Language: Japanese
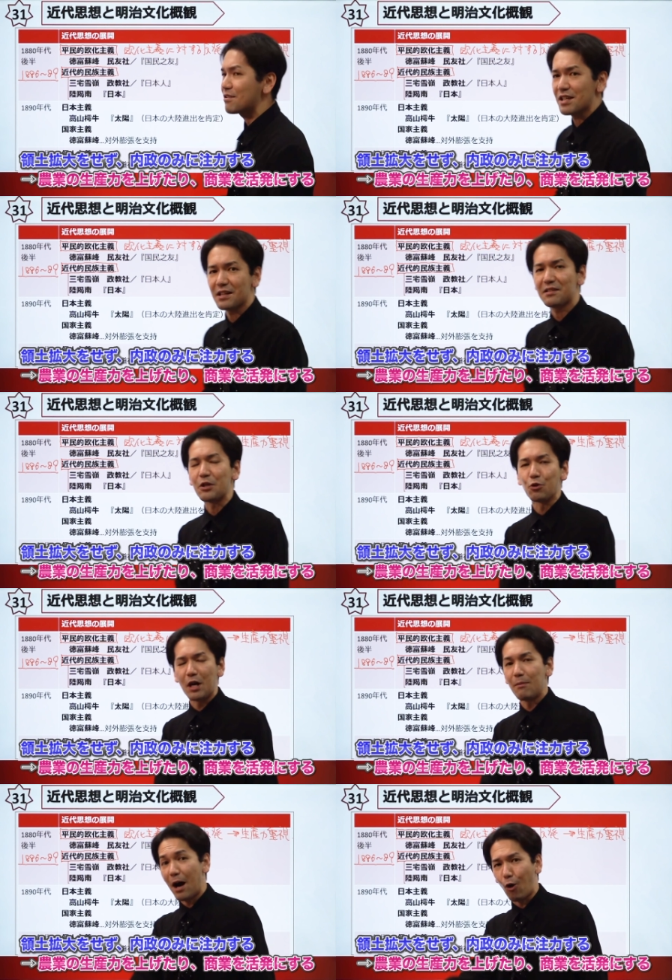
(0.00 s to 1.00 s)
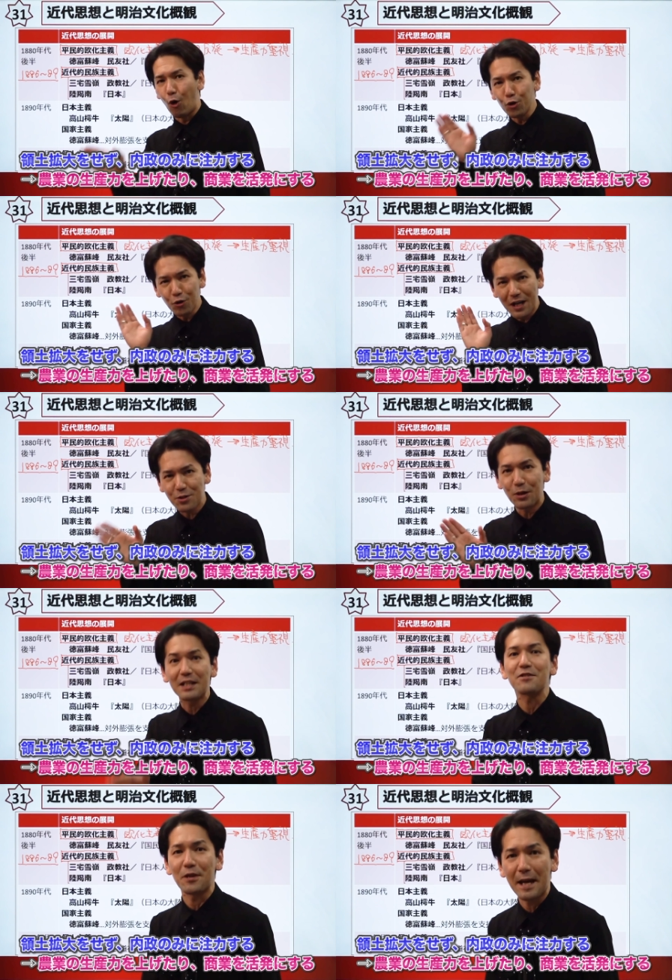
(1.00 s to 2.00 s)
ぜっていうのは、まあこういう発想なん
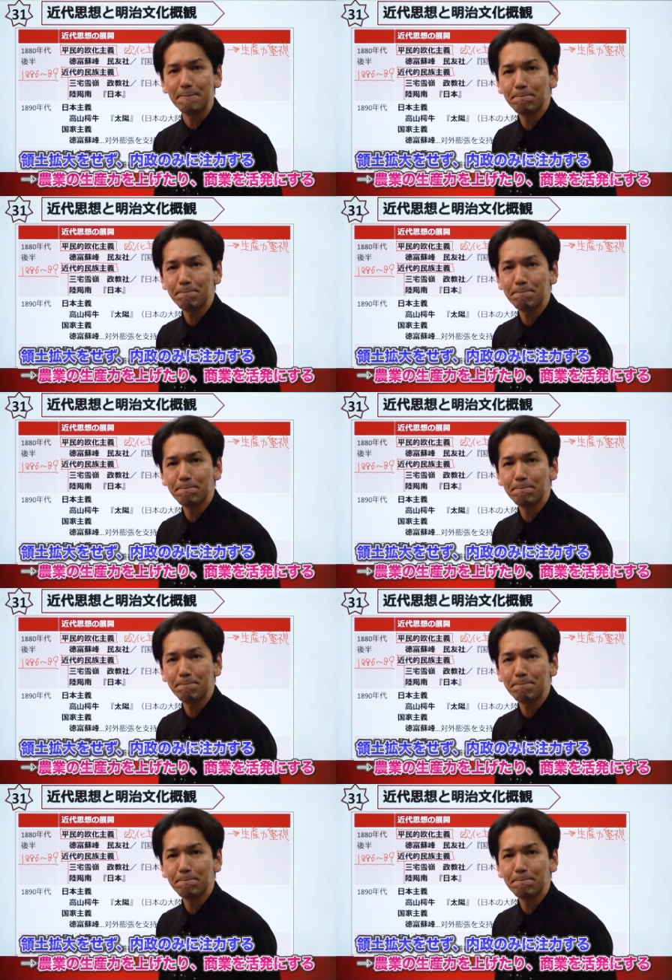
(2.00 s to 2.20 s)
ですよね。